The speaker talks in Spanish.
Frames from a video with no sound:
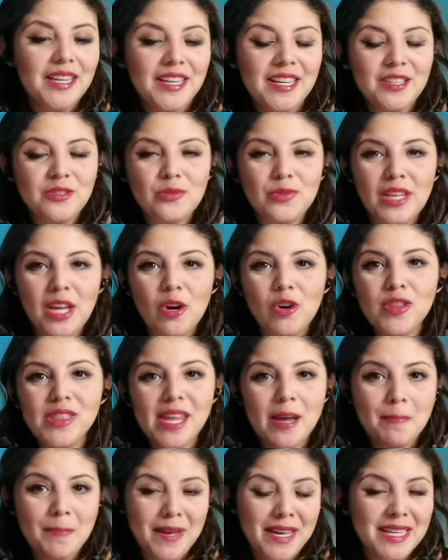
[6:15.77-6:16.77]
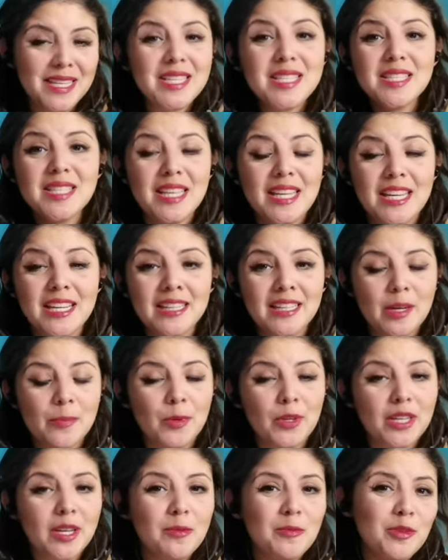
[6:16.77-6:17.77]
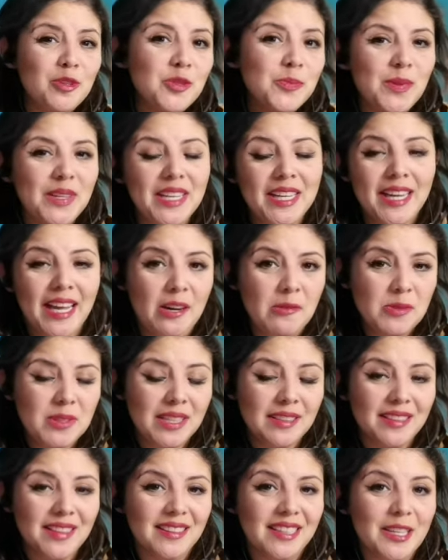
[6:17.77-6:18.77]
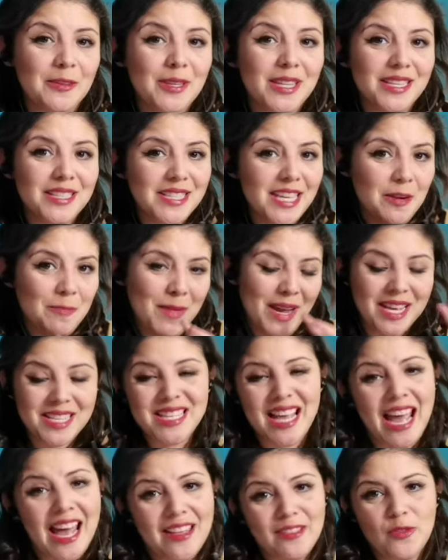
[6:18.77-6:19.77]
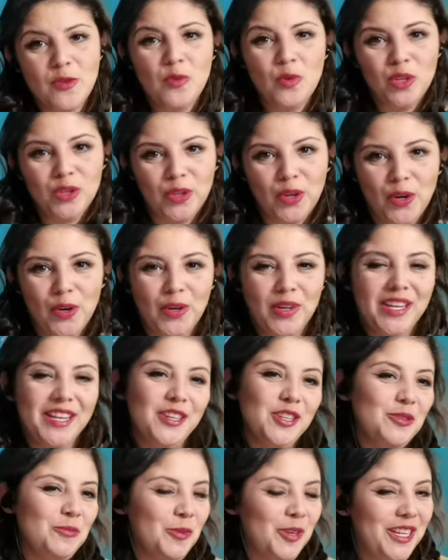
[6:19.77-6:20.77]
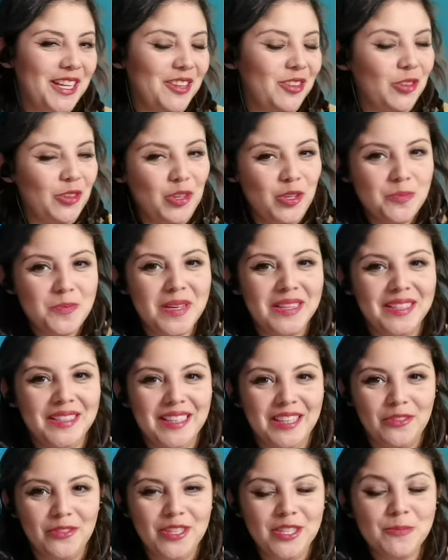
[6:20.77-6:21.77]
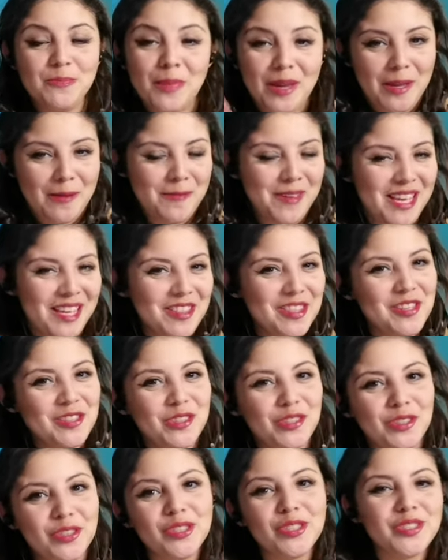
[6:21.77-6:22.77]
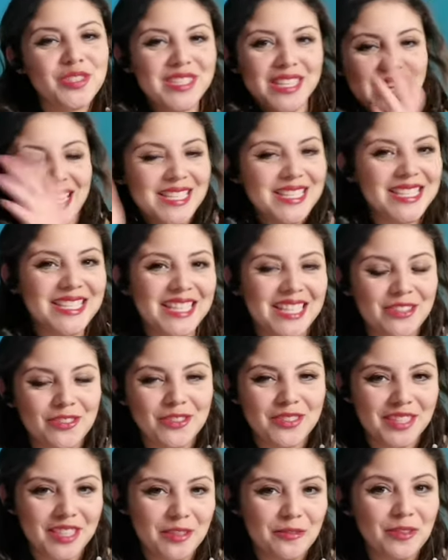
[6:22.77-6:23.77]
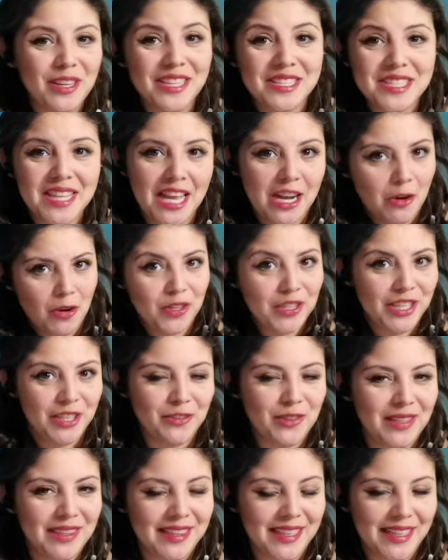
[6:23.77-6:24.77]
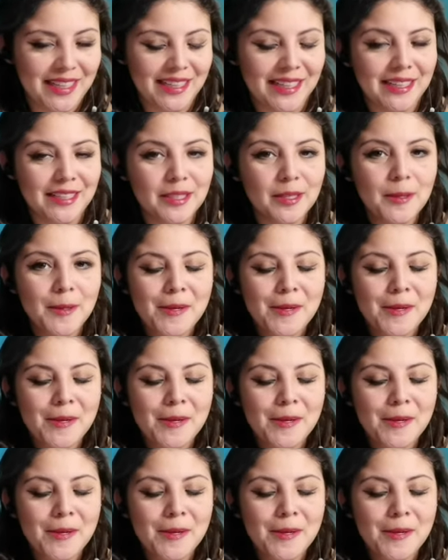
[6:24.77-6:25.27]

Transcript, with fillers: Es una onda más teen que por ejemplo Spinning Out, que trataba de ser más adulto y nos ponía todos los patinadores bebiendo todos los días, siguiéndose de fiesta y luego yendo a entrenar.